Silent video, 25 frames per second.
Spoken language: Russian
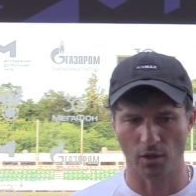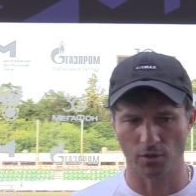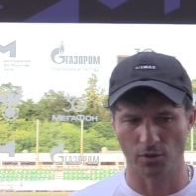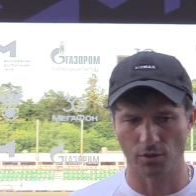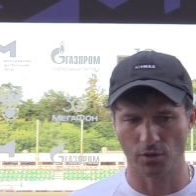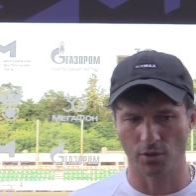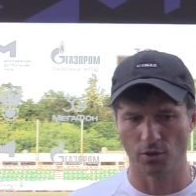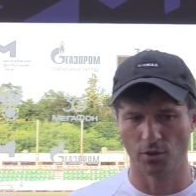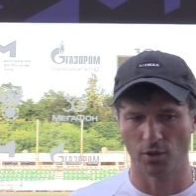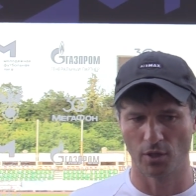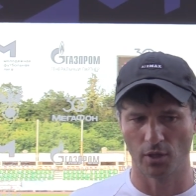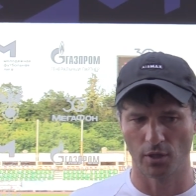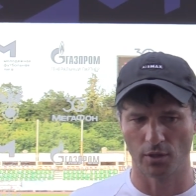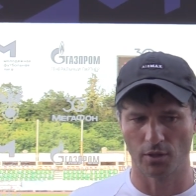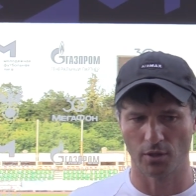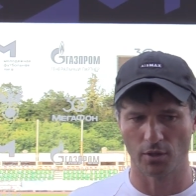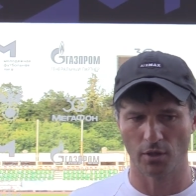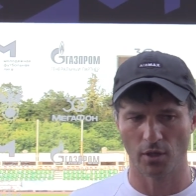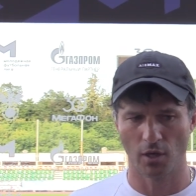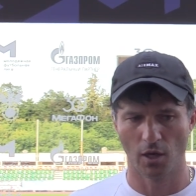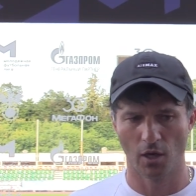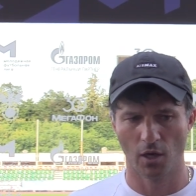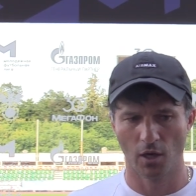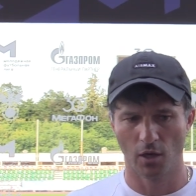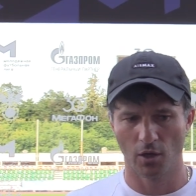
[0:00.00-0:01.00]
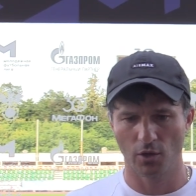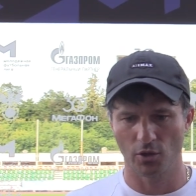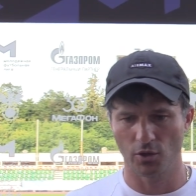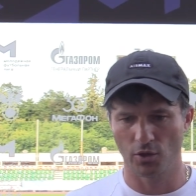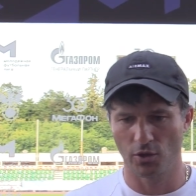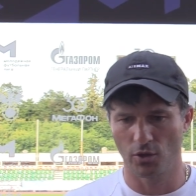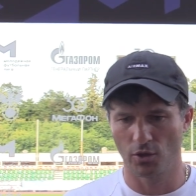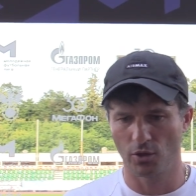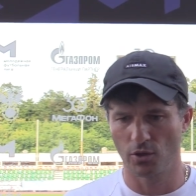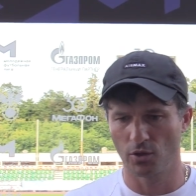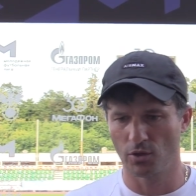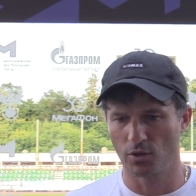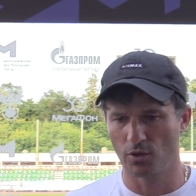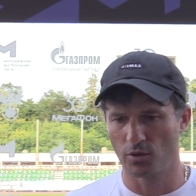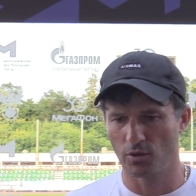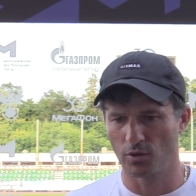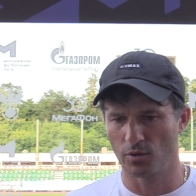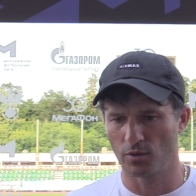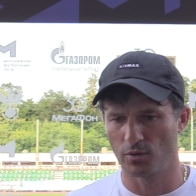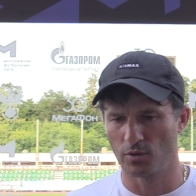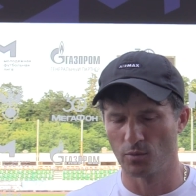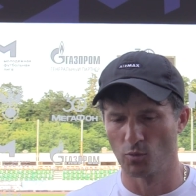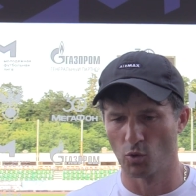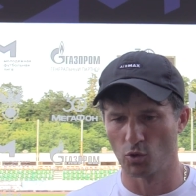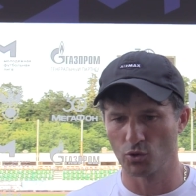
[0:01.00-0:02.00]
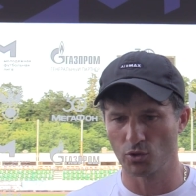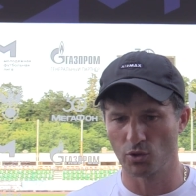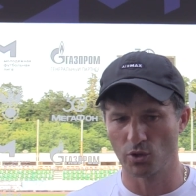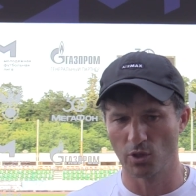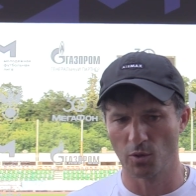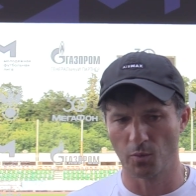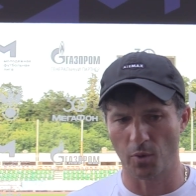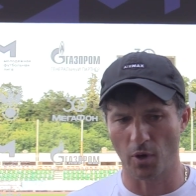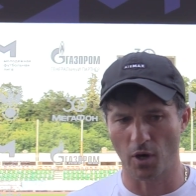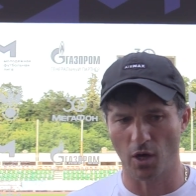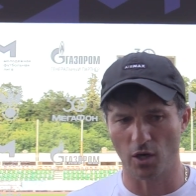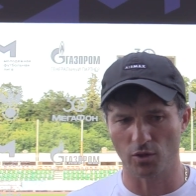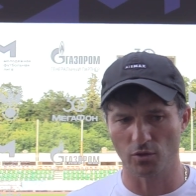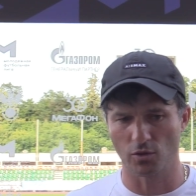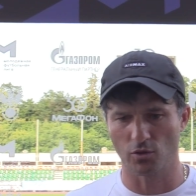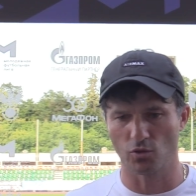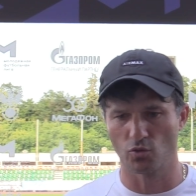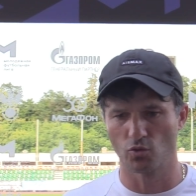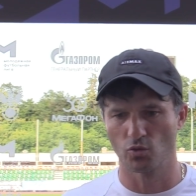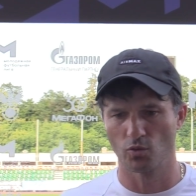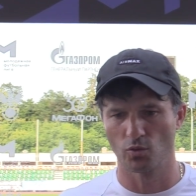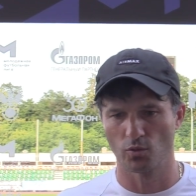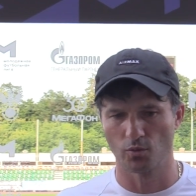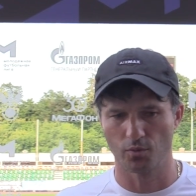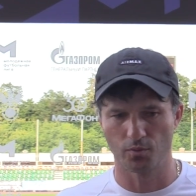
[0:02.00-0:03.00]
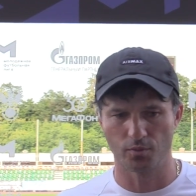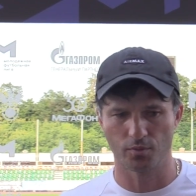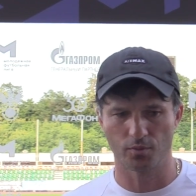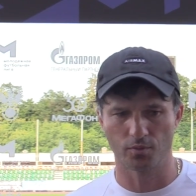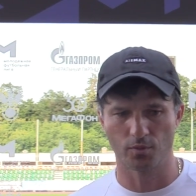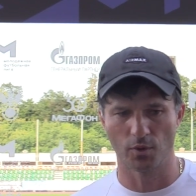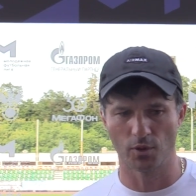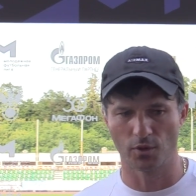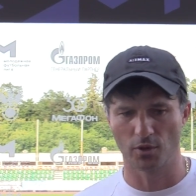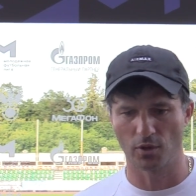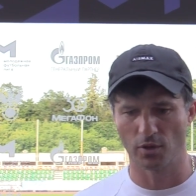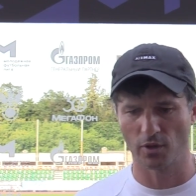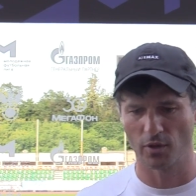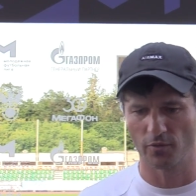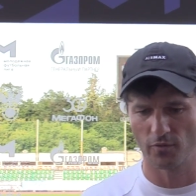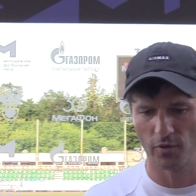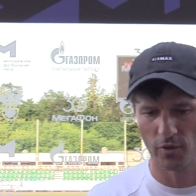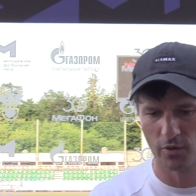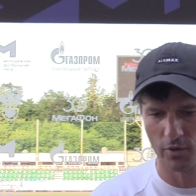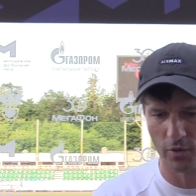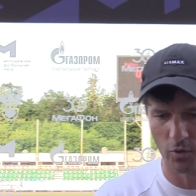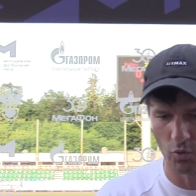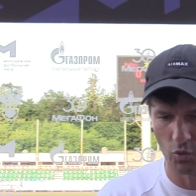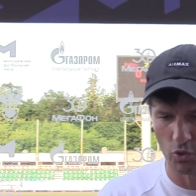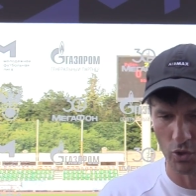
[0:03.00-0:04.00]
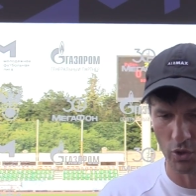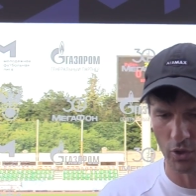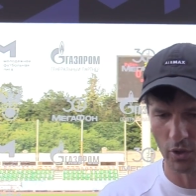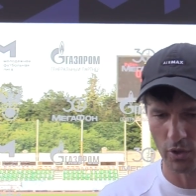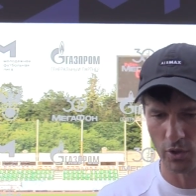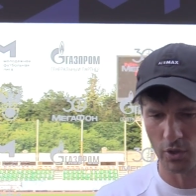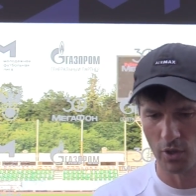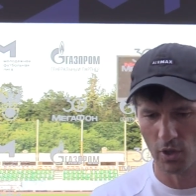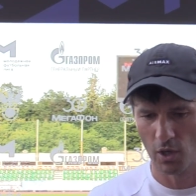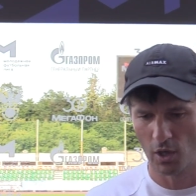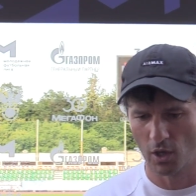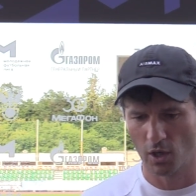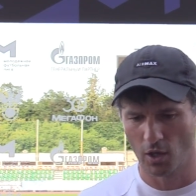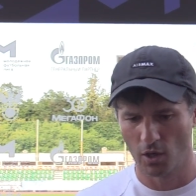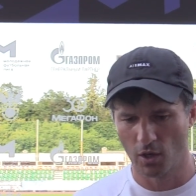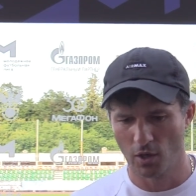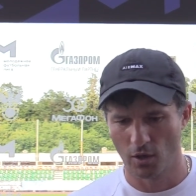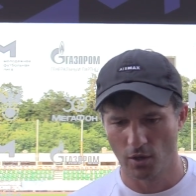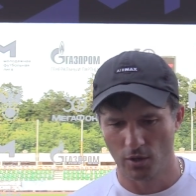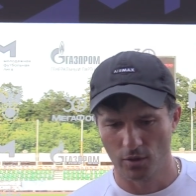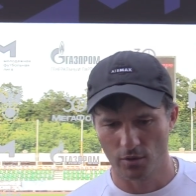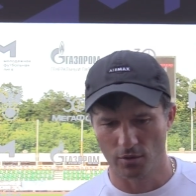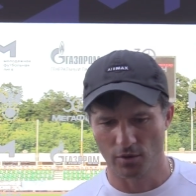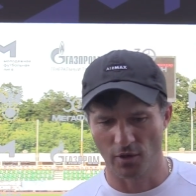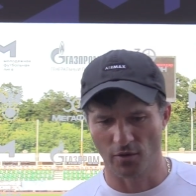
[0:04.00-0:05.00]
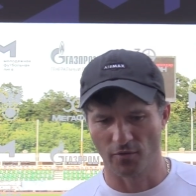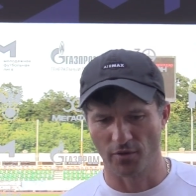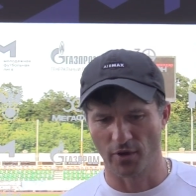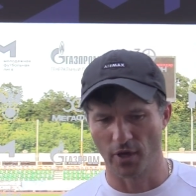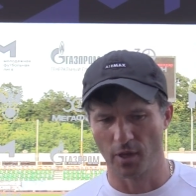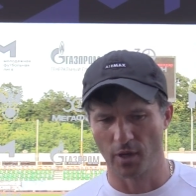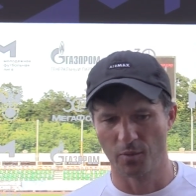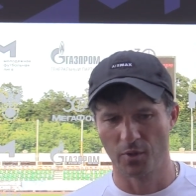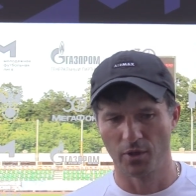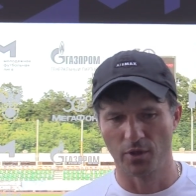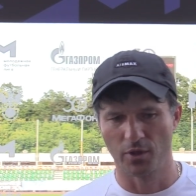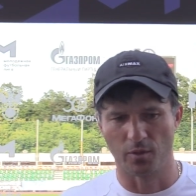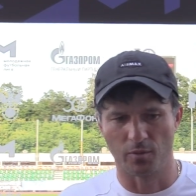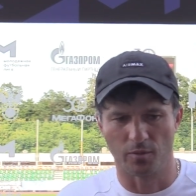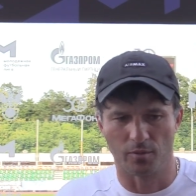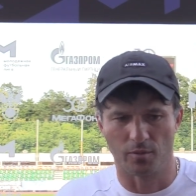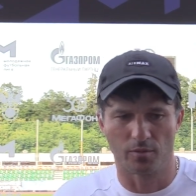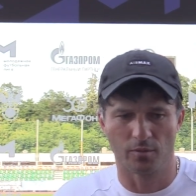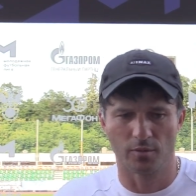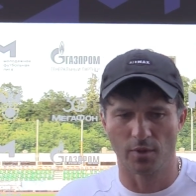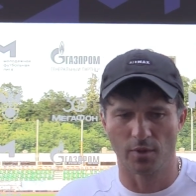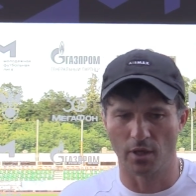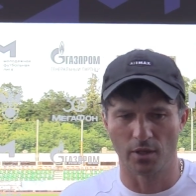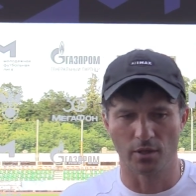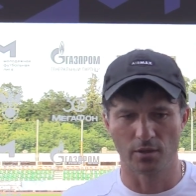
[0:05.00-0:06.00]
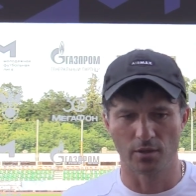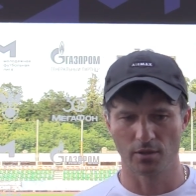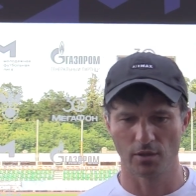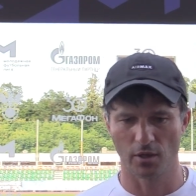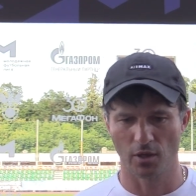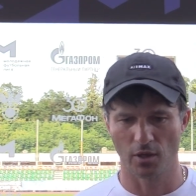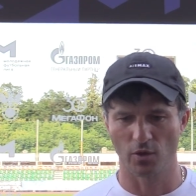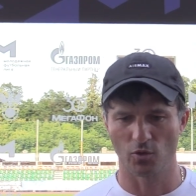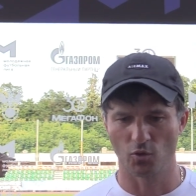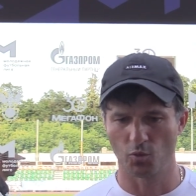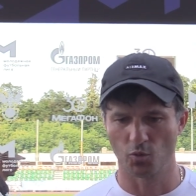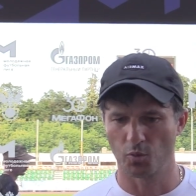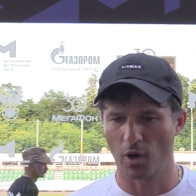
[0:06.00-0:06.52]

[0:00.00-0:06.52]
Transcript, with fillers: А сидеть и эмоции не показывать, ну, это, наверное, уже со временем, я не знаю.